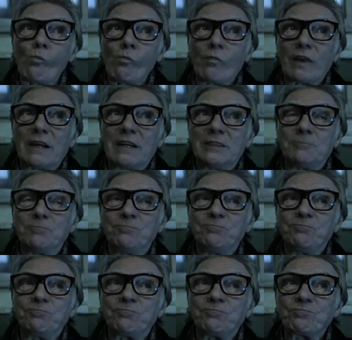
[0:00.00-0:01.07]
soulagé d'un grand
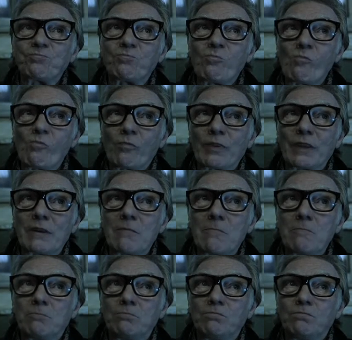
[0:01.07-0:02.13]
poids. Et
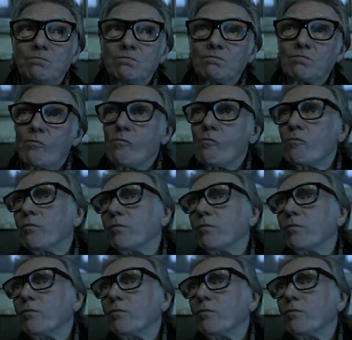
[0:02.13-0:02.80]
maintenant, si ça